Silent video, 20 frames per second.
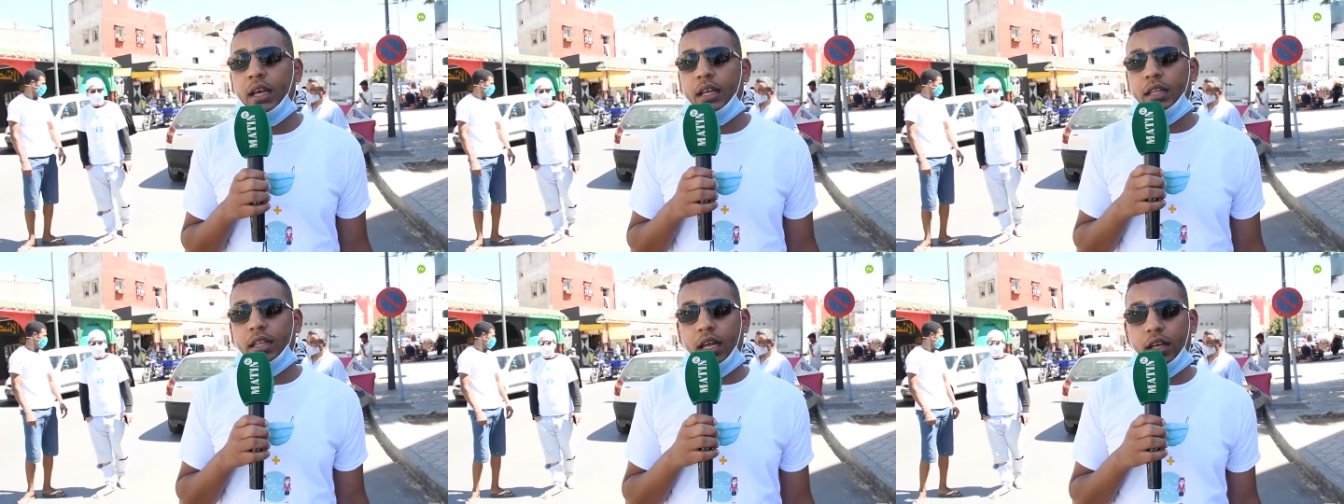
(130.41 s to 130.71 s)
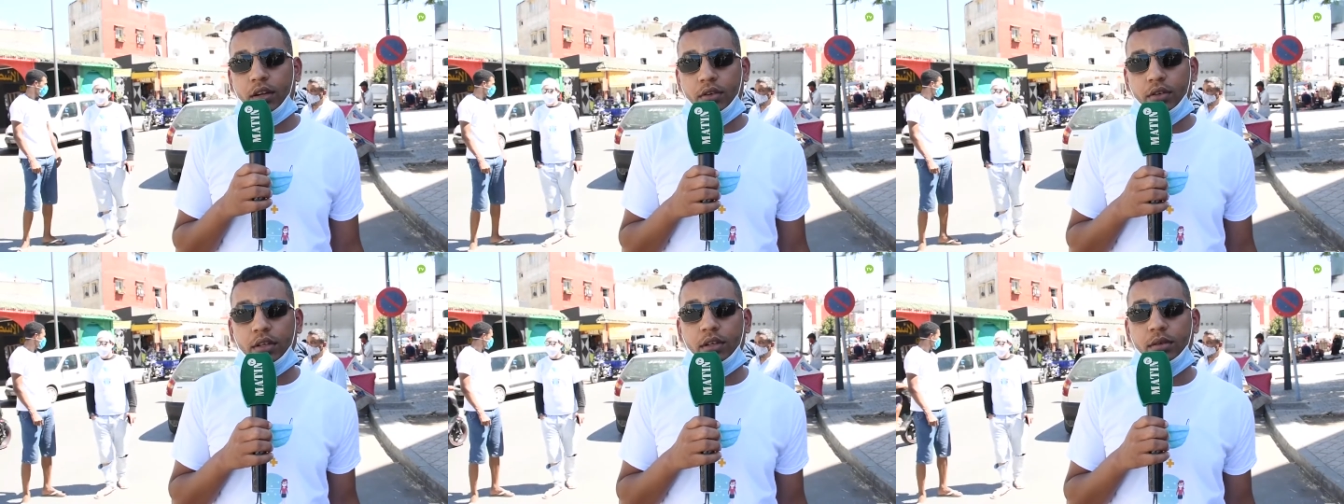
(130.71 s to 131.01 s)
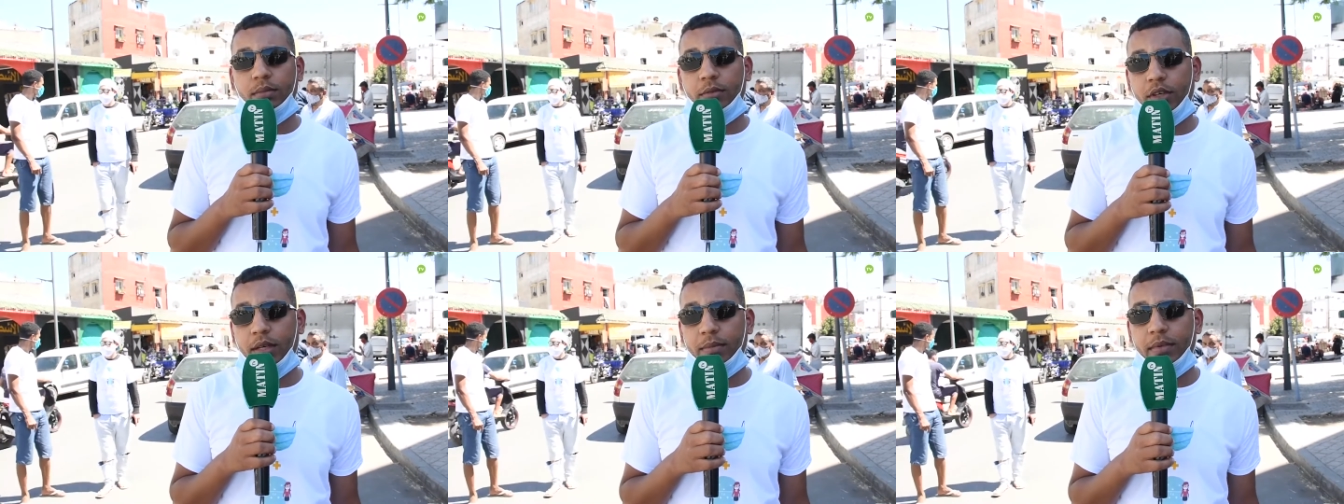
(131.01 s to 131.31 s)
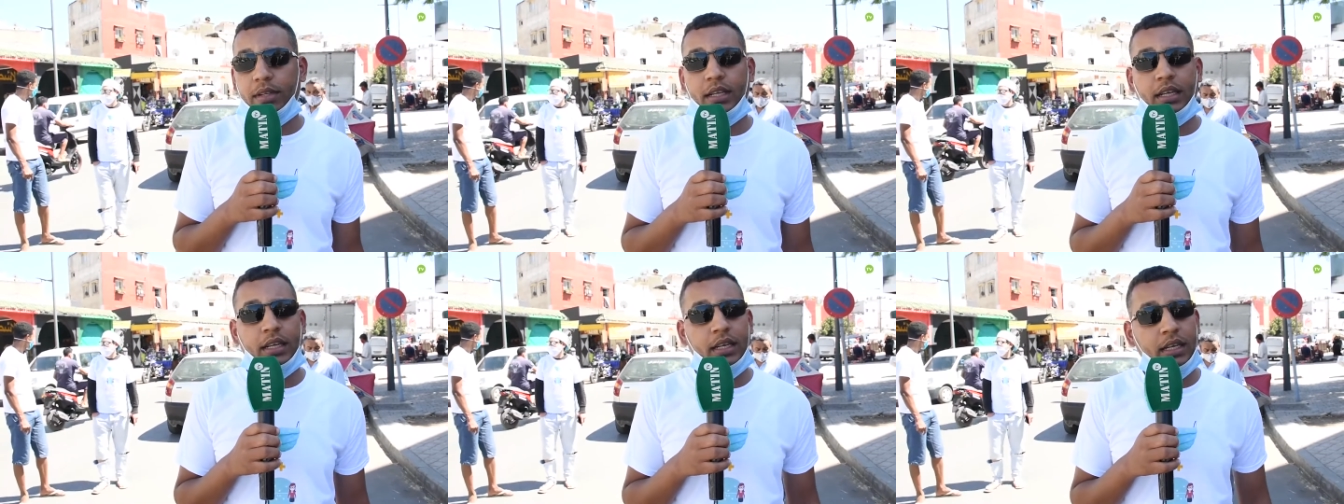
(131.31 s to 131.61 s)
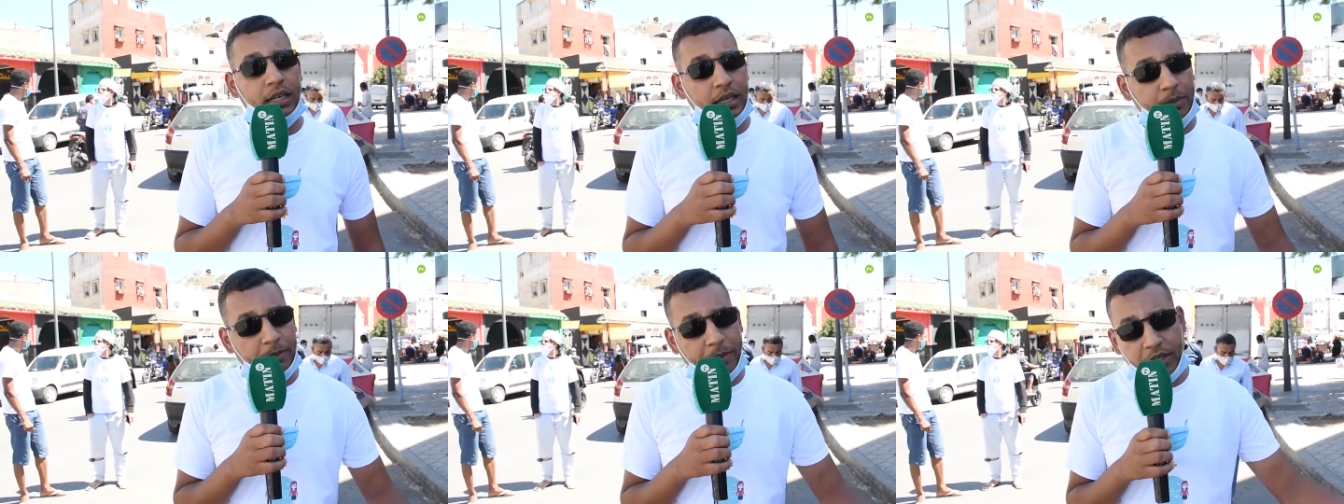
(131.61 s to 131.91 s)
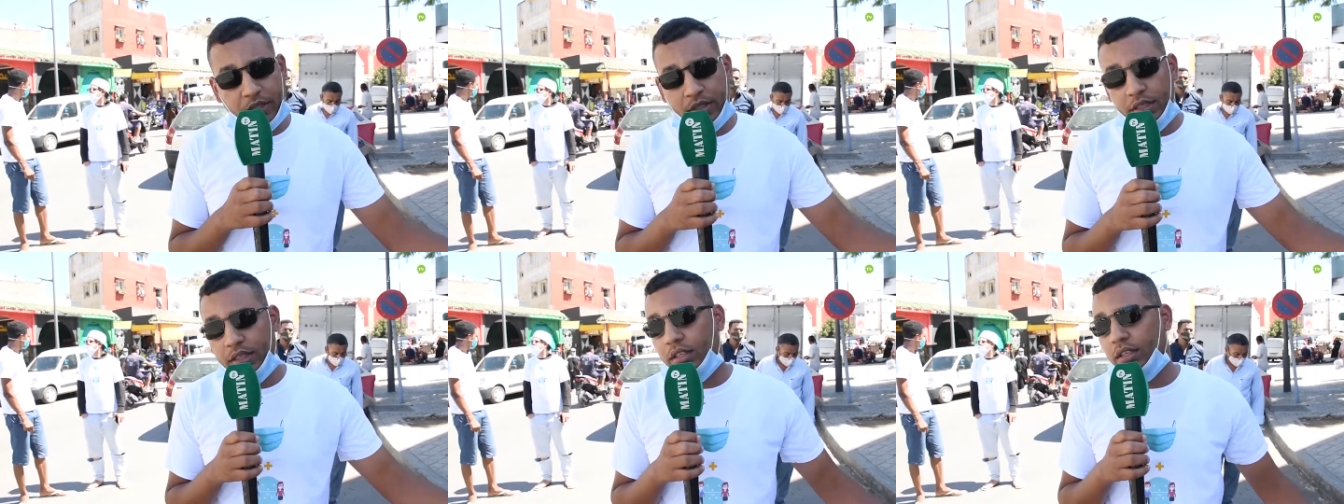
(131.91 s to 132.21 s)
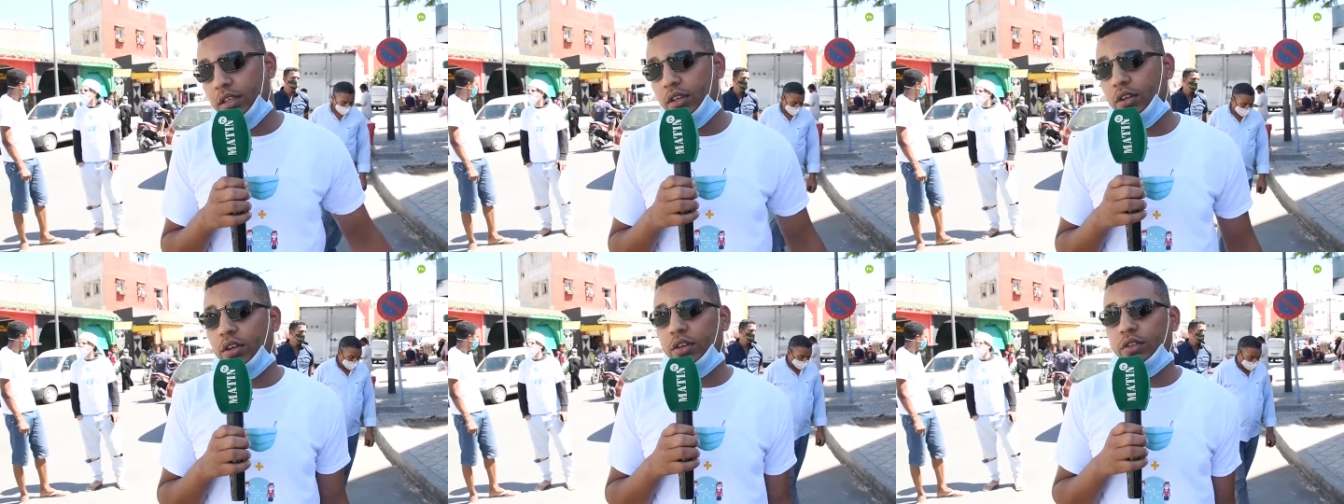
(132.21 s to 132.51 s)
ضروري ومهم باش
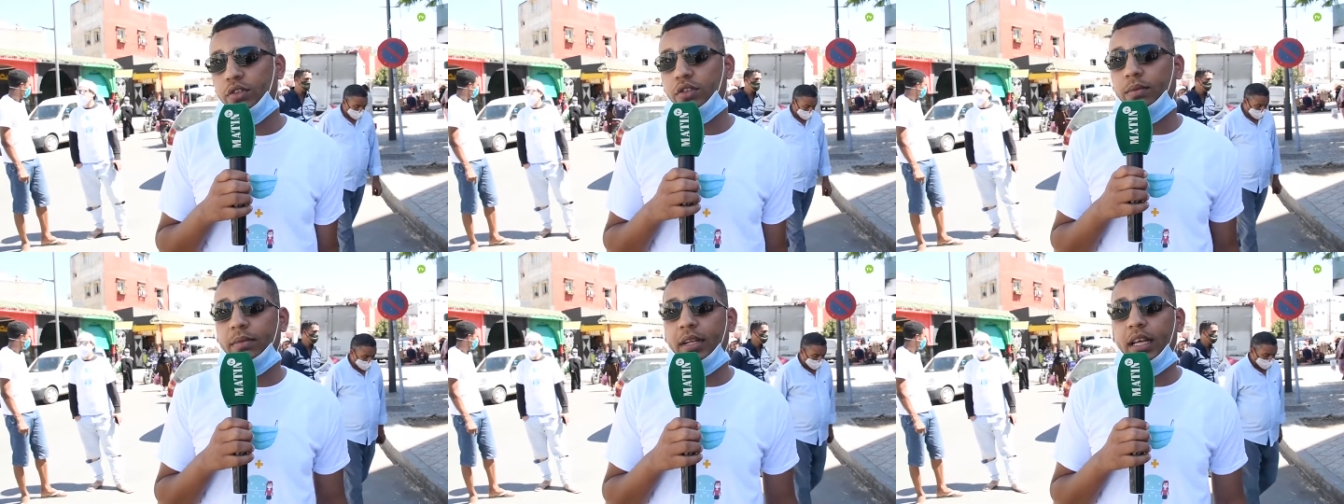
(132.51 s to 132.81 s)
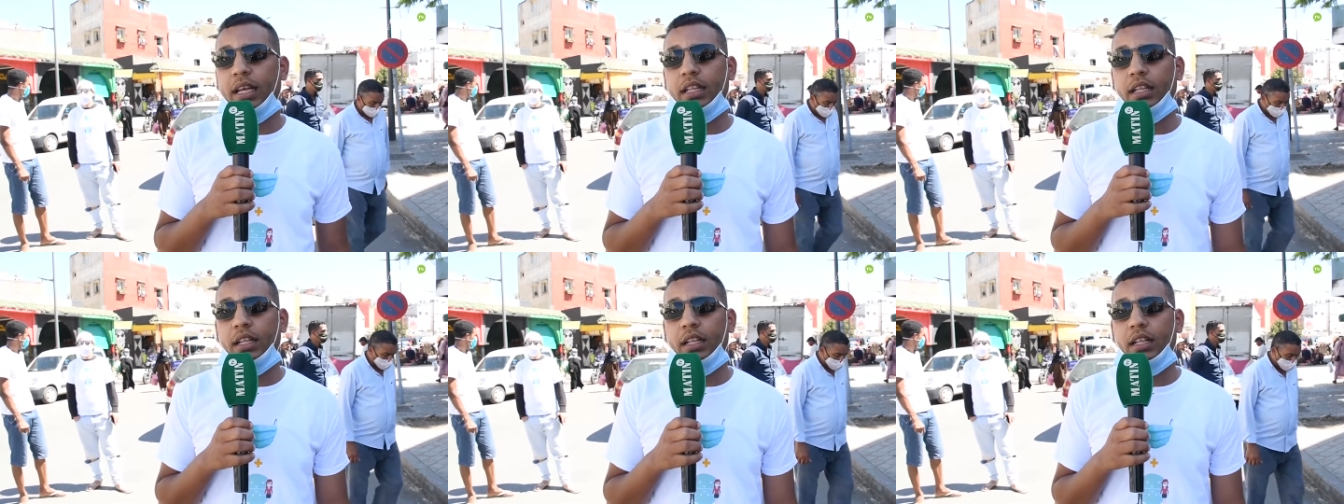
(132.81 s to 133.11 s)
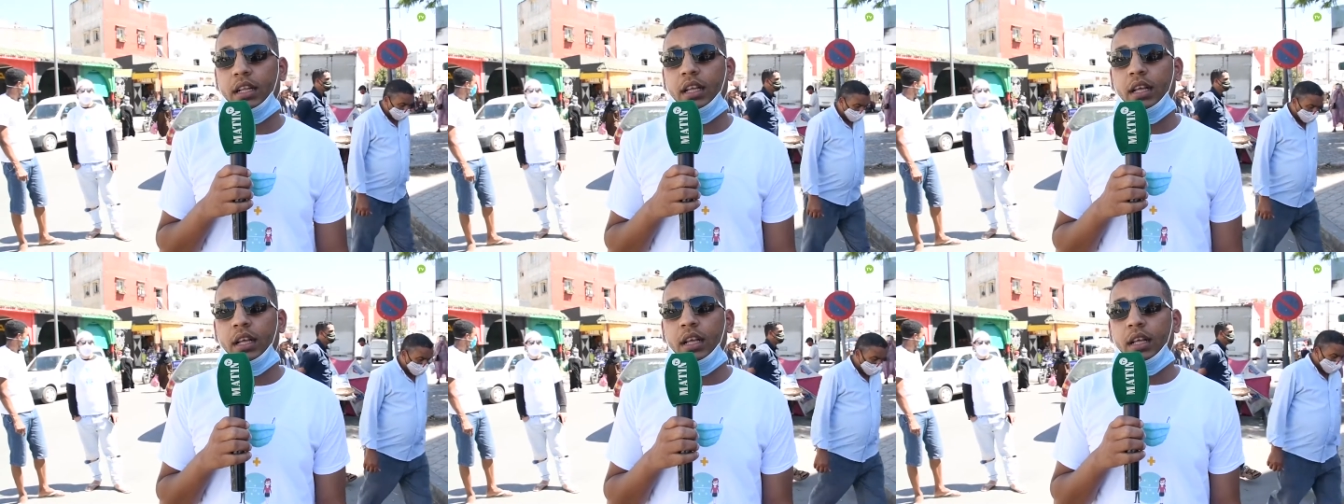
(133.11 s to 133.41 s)
نخرجوا من هذه